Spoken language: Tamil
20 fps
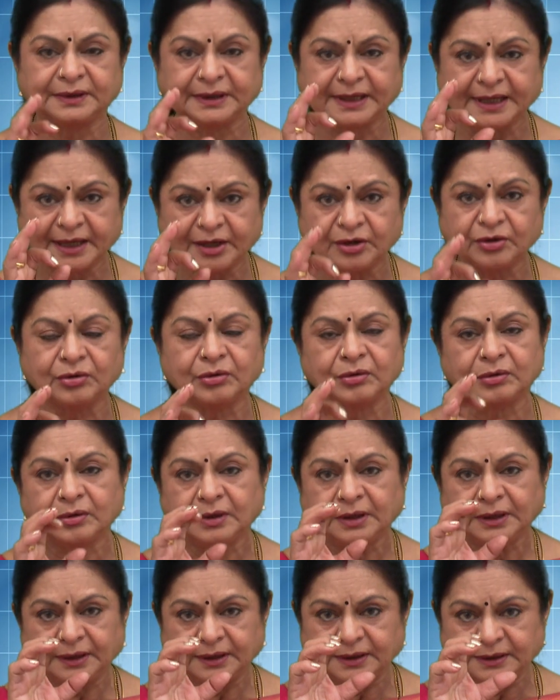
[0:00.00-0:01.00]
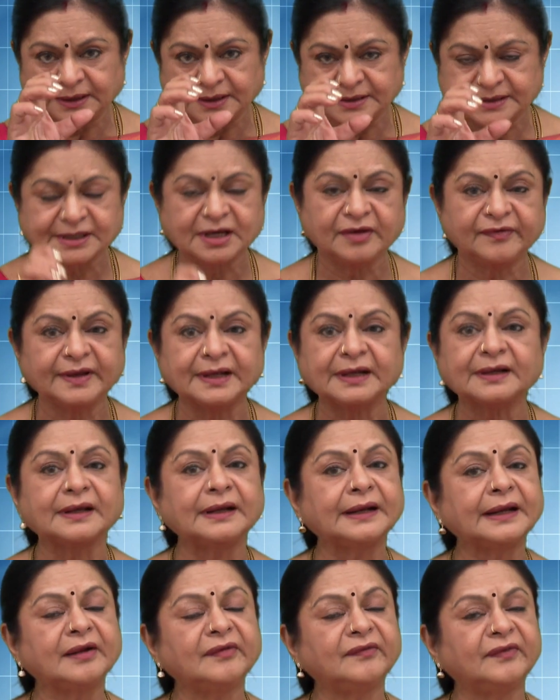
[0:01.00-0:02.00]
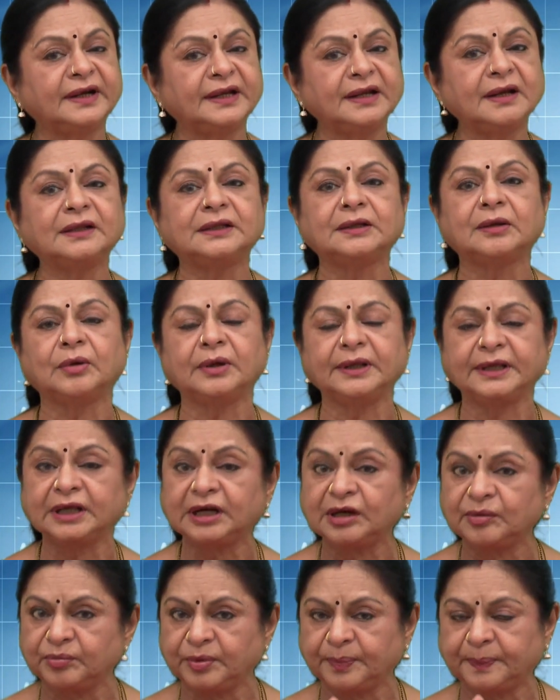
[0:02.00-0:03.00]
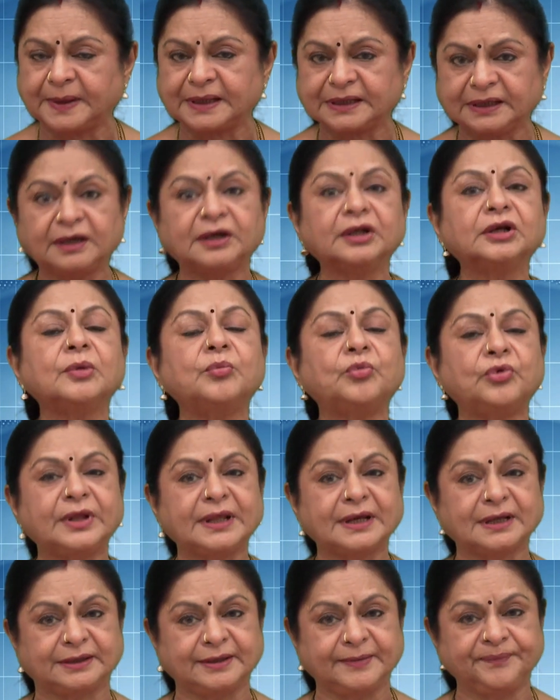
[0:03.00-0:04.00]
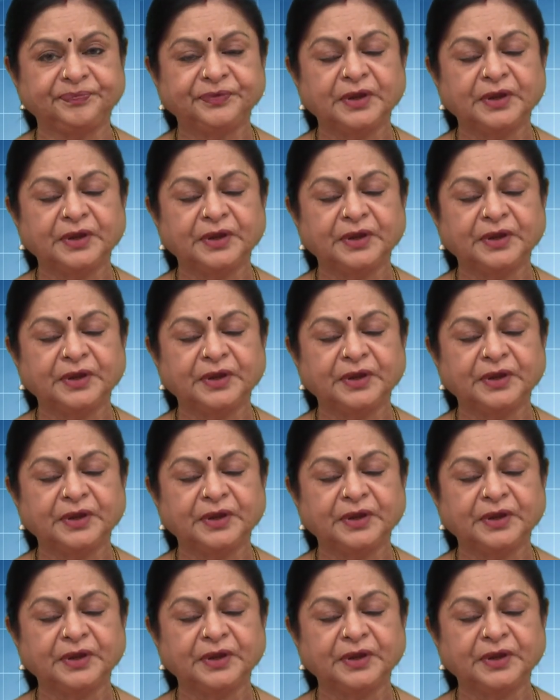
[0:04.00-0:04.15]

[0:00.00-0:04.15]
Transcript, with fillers: நேரம் இந்த சர்வீஸ் கெனால் வழியாக அந்த எலும்பு பாட்டை எடுக்க முடியாது